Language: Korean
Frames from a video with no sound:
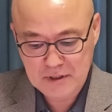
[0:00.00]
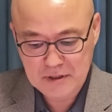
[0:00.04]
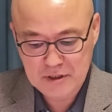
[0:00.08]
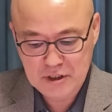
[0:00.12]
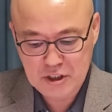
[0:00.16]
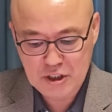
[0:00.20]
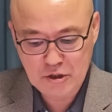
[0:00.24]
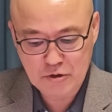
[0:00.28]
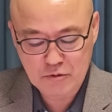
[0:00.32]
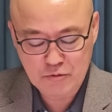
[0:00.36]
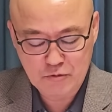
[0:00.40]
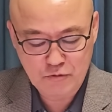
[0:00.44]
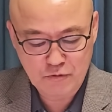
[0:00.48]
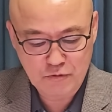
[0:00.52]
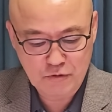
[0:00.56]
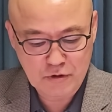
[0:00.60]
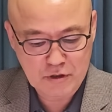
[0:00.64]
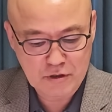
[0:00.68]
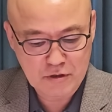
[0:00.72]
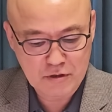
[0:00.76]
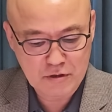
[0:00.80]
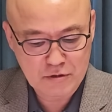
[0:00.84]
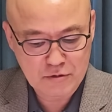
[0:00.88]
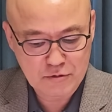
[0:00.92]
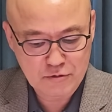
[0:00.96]

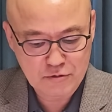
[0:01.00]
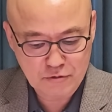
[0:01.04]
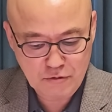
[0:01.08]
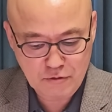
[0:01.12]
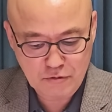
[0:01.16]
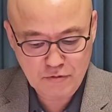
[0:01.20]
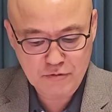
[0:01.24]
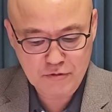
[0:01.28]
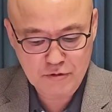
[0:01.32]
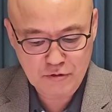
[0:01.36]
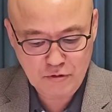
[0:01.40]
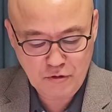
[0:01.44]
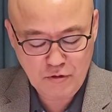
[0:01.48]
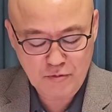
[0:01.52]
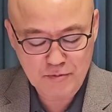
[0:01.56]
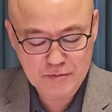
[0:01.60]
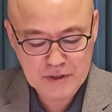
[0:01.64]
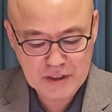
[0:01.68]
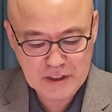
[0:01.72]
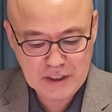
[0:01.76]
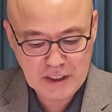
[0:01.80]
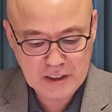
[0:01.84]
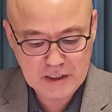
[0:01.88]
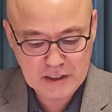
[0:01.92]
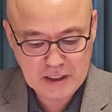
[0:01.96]
지역구를 수도권으로
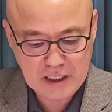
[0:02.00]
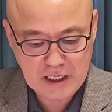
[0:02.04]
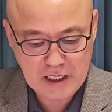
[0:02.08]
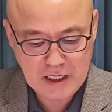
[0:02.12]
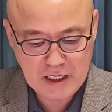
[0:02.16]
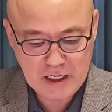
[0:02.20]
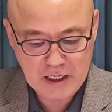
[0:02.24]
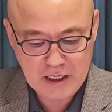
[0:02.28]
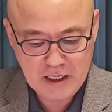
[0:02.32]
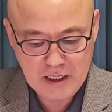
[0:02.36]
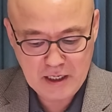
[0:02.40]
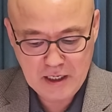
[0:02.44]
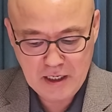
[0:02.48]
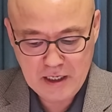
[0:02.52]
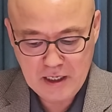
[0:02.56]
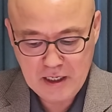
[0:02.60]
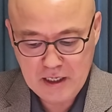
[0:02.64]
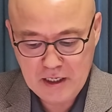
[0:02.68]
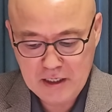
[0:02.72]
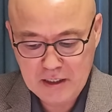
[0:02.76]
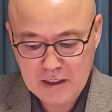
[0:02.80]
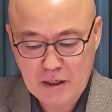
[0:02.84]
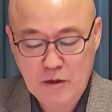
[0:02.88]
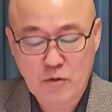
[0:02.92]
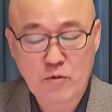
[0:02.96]

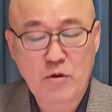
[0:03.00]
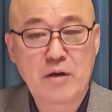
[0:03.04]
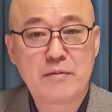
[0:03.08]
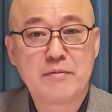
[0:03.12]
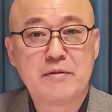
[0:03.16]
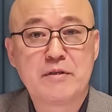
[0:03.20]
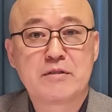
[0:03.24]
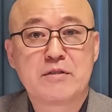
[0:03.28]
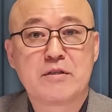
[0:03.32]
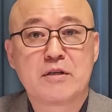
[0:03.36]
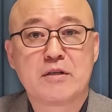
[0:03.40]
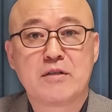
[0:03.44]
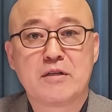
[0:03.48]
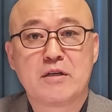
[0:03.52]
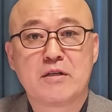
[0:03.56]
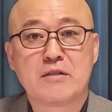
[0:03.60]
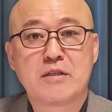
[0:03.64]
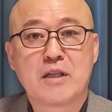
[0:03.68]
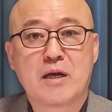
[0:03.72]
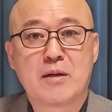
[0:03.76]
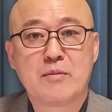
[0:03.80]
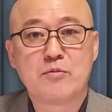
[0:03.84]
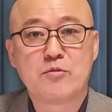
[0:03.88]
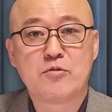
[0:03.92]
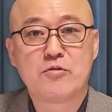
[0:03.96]
옮기겠다라고 하면서
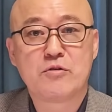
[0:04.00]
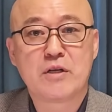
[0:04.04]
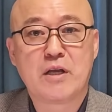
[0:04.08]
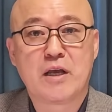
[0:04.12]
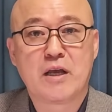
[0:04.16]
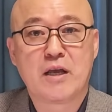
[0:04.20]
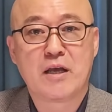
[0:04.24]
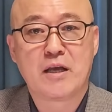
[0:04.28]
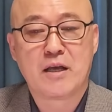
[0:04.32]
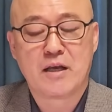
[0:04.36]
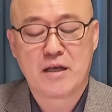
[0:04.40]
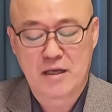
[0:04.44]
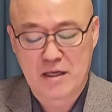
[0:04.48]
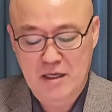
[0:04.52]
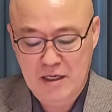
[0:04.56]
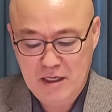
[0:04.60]
영남권에